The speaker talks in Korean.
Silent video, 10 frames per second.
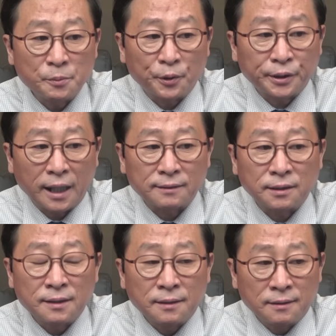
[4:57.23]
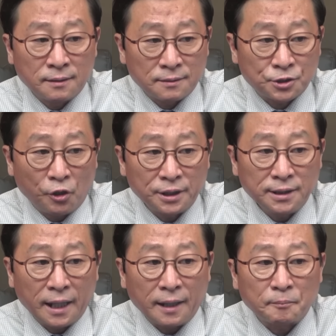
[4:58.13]
못한
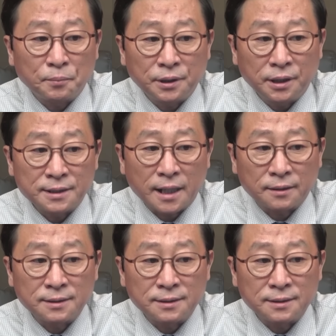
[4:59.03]
선의의 피해자를